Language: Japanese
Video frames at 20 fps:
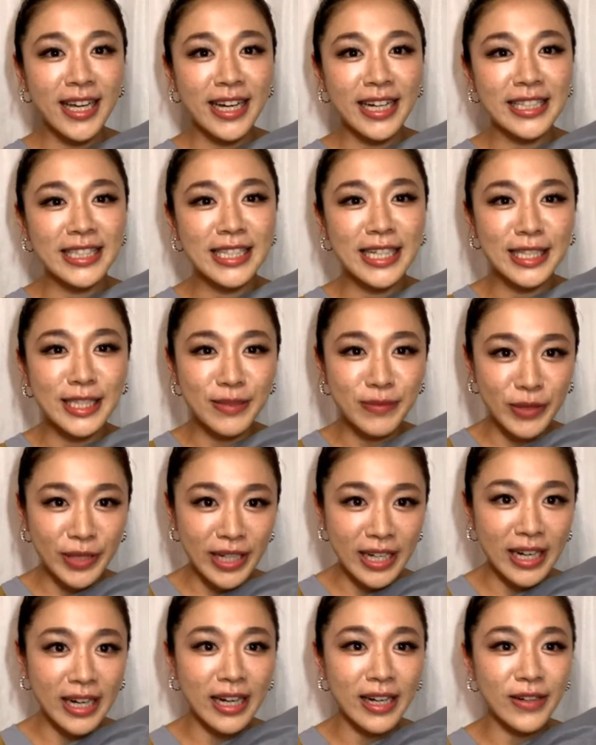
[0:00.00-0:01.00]
8月6
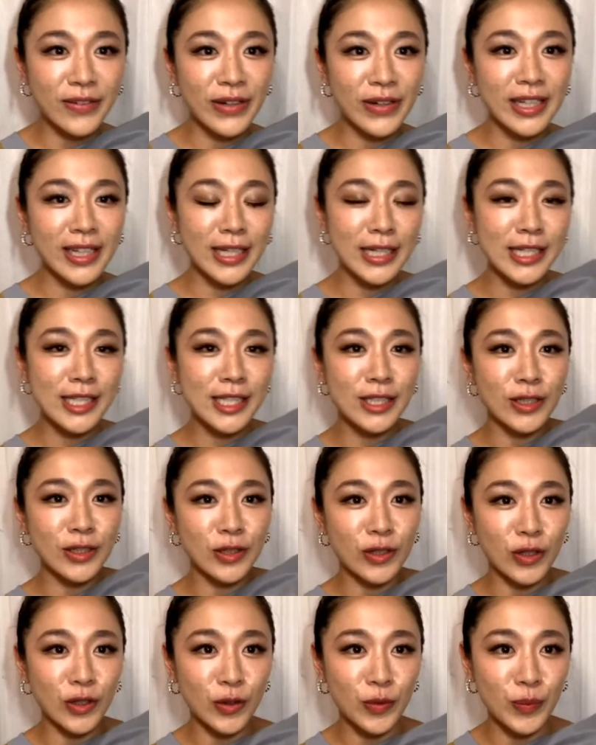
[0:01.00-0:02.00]
日ファイナリスト
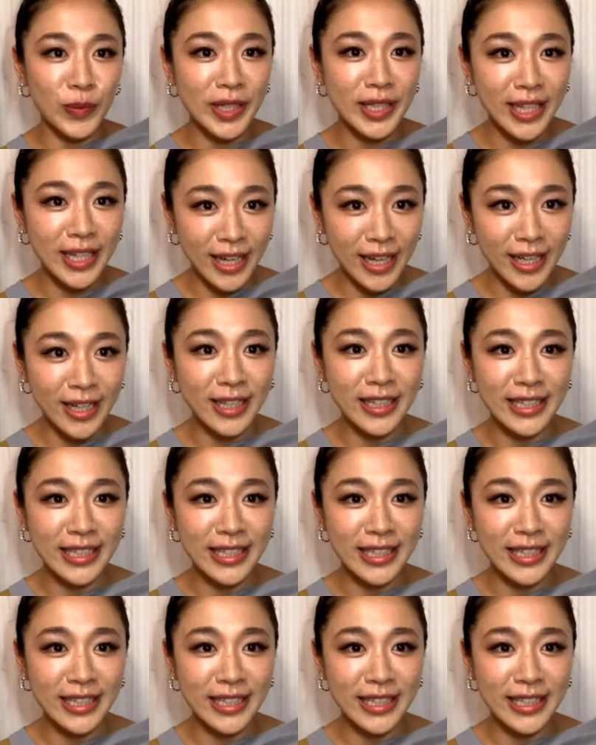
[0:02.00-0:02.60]
のみんな